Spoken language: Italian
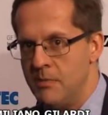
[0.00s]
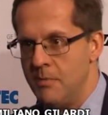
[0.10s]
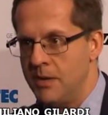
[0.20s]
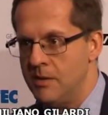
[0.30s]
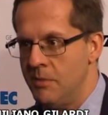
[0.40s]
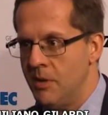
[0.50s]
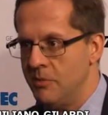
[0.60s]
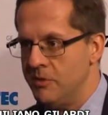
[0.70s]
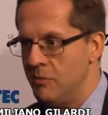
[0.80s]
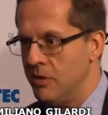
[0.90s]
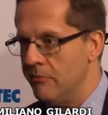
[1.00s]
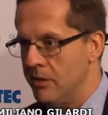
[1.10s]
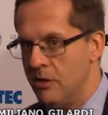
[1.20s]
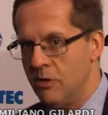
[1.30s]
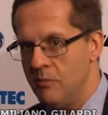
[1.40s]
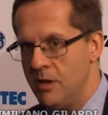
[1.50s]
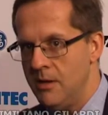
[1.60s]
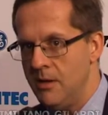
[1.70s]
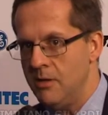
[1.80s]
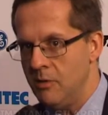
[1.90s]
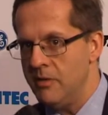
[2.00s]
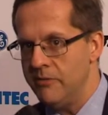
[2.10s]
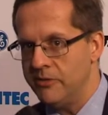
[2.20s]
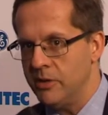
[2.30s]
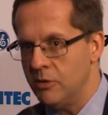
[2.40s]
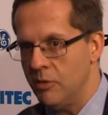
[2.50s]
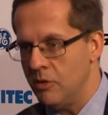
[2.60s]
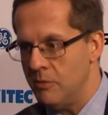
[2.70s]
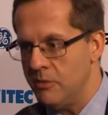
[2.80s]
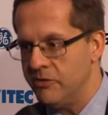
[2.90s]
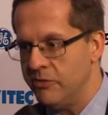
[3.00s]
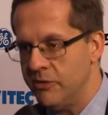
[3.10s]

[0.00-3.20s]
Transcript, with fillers: in parte però potremmo intervenire come, come investitori, come business